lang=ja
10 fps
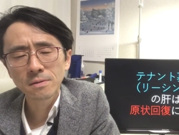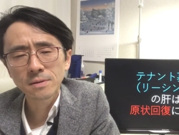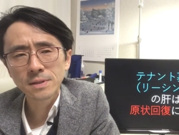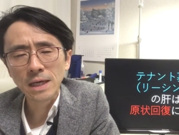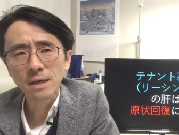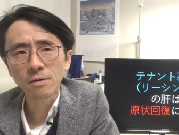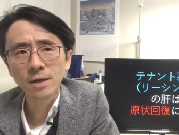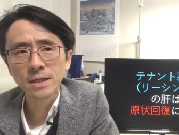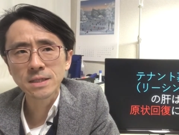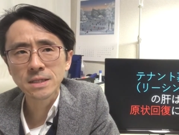さっきお
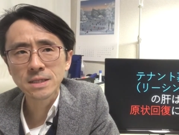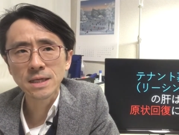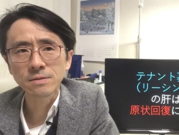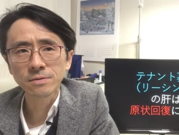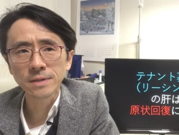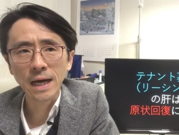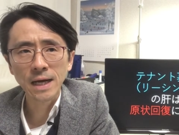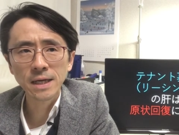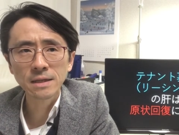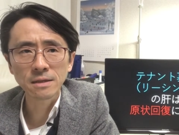話ししたその
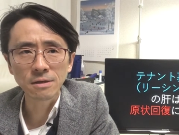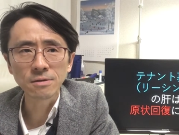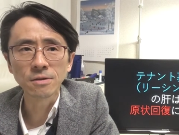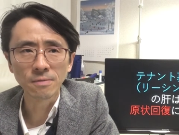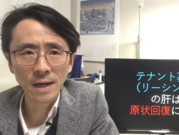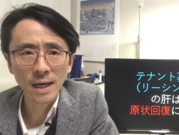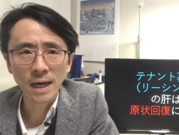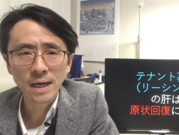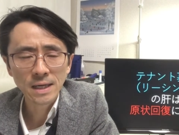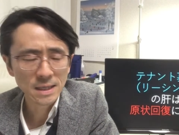流れっていうのは
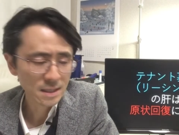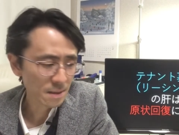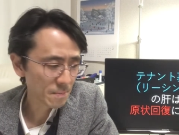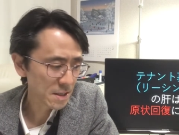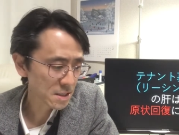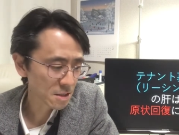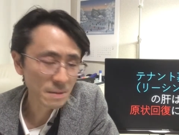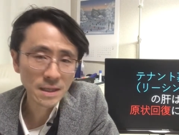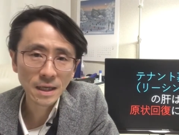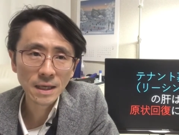やっぱり致
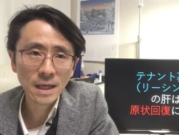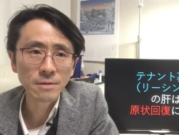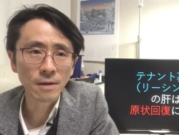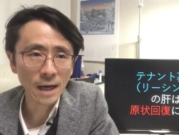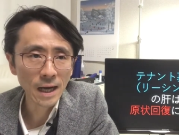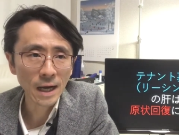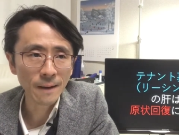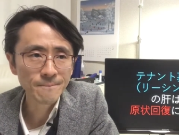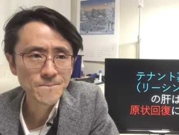命的なのが